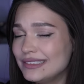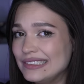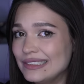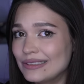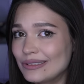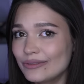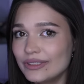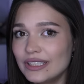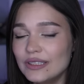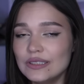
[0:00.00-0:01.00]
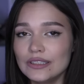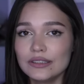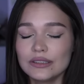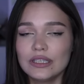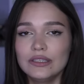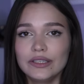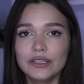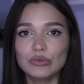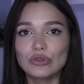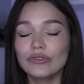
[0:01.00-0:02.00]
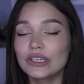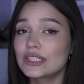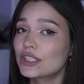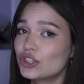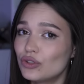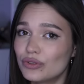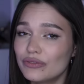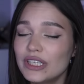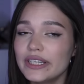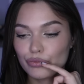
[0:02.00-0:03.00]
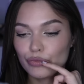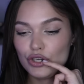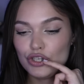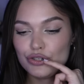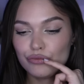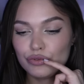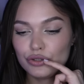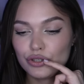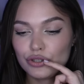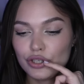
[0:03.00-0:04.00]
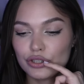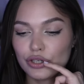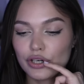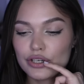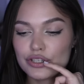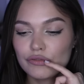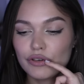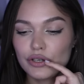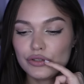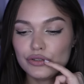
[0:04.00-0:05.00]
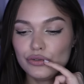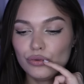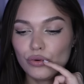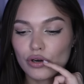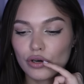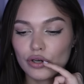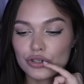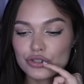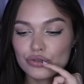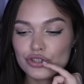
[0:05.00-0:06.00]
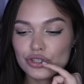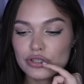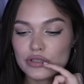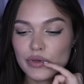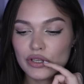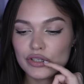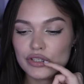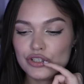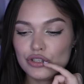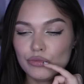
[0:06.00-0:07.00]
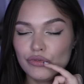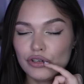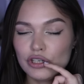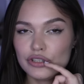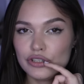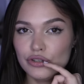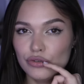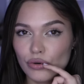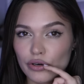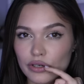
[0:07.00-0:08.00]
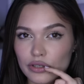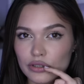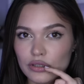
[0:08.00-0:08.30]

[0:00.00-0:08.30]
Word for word: Но выглядит, ладно, я не буду говорить, как что это выглядит. Ищем в интернетах, как же выглядеть дорого, что же на себя надеть, чтобы выглядеть дорого.